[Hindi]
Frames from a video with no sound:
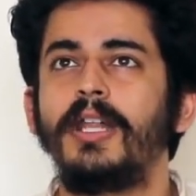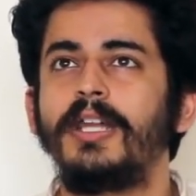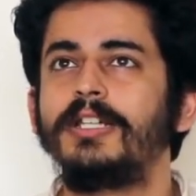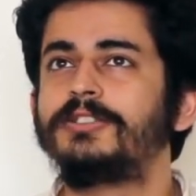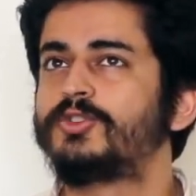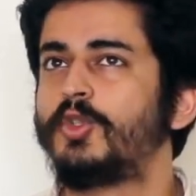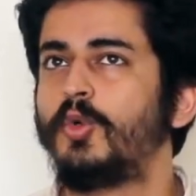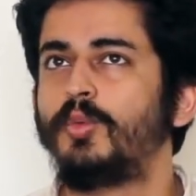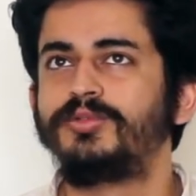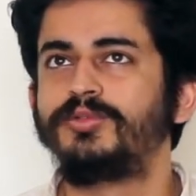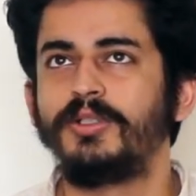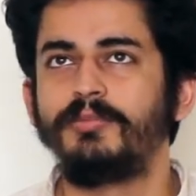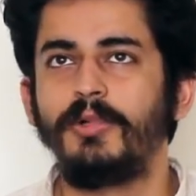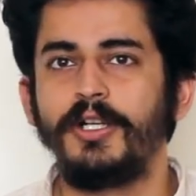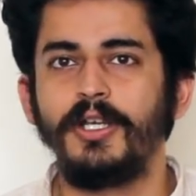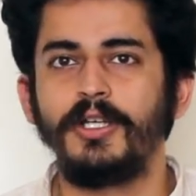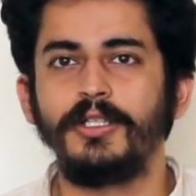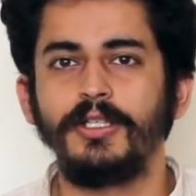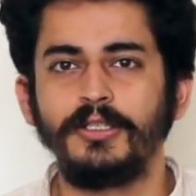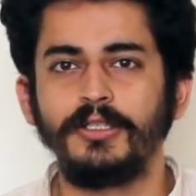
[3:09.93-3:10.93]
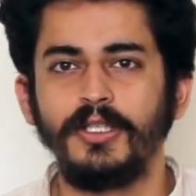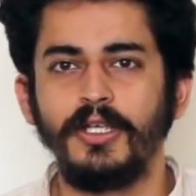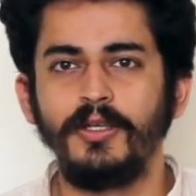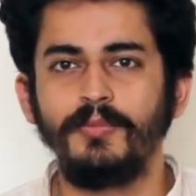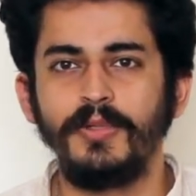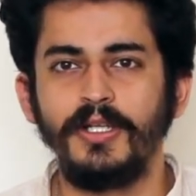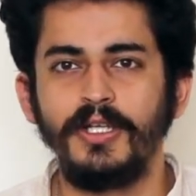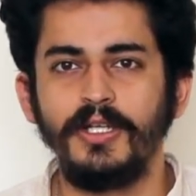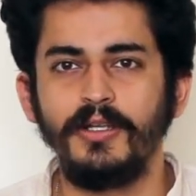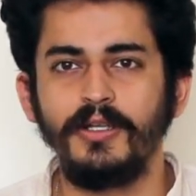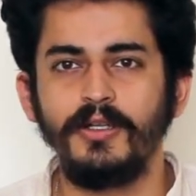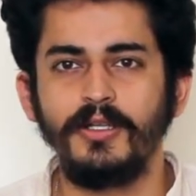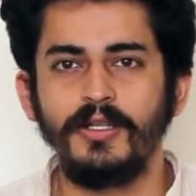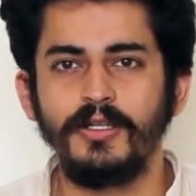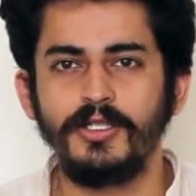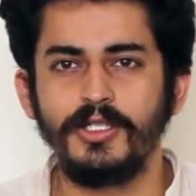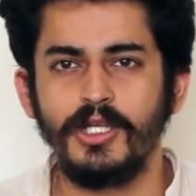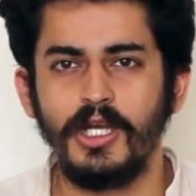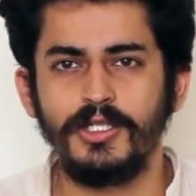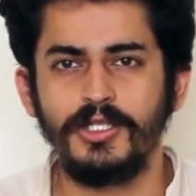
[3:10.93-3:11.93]
टेलीस्कोप से बढ़िया दिखता है मेरे
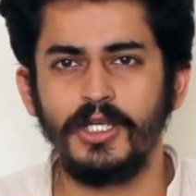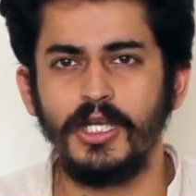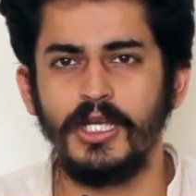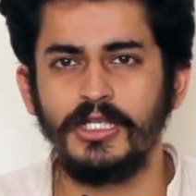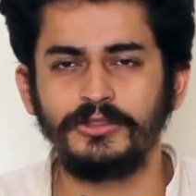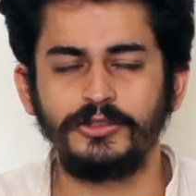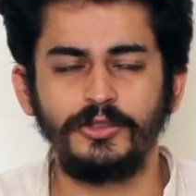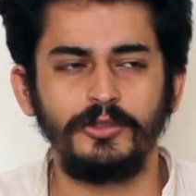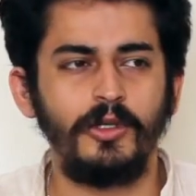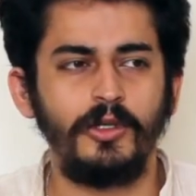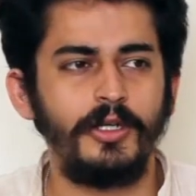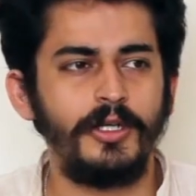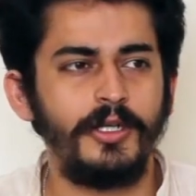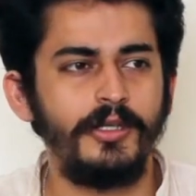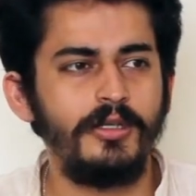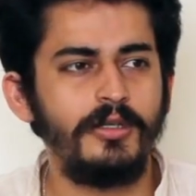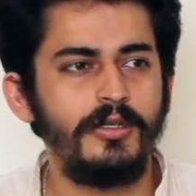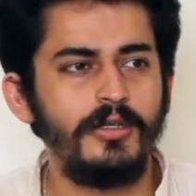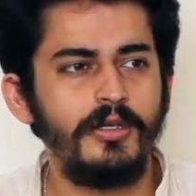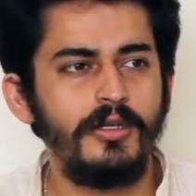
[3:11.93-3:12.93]
चाचा एस्ट्रोनॉट हैं